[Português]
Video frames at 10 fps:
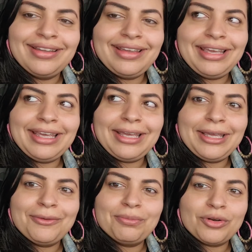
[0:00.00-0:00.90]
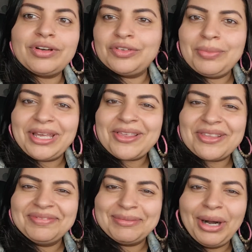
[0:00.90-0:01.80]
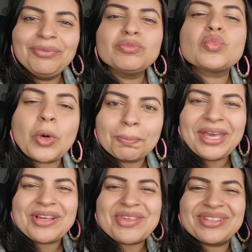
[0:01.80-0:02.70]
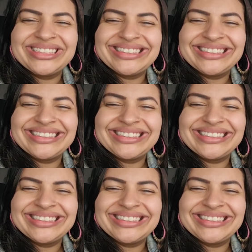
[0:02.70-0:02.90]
é, provavelmente, tá bom? Beijo!